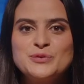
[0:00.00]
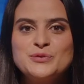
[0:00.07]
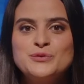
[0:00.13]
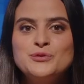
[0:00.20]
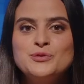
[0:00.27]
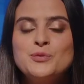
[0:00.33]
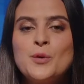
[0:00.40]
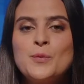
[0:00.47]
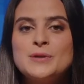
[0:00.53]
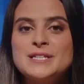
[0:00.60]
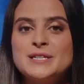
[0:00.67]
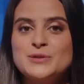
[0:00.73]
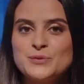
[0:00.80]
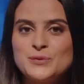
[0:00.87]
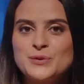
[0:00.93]
vous nous proposez
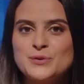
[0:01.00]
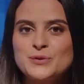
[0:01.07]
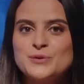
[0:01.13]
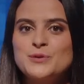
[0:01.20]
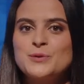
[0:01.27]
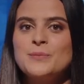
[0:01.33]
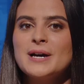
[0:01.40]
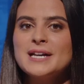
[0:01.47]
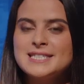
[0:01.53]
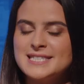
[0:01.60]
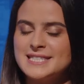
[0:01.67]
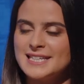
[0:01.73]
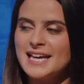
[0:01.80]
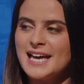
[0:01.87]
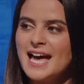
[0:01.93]
donc de
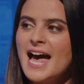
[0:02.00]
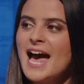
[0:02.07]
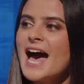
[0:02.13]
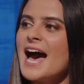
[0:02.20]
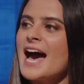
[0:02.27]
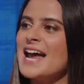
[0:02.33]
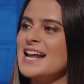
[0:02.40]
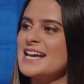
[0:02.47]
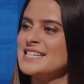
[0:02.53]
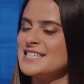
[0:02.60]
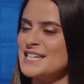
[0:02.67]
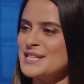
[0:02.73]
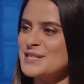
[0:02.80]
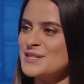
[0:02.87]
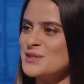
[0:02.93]
partir à la
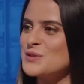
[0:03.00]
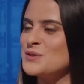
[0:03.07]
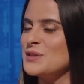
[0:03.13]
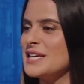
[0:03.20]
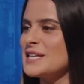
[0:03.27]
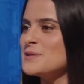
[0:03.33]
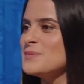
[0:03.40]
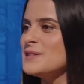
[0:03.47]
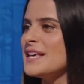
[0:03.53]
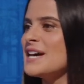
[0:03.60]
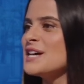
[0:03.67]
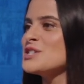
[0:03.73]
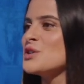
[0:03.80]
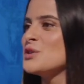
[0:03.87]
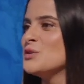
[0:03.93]
chasse au
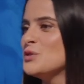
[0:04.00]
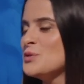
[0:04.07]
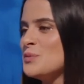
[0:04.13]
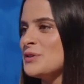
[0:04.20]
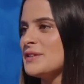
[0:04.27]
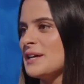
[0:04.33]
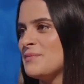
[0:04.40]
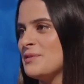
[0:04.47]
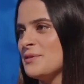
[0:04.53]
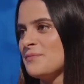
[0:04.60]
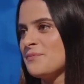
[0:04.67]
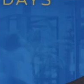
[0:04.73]
gaspillage d'eau potable.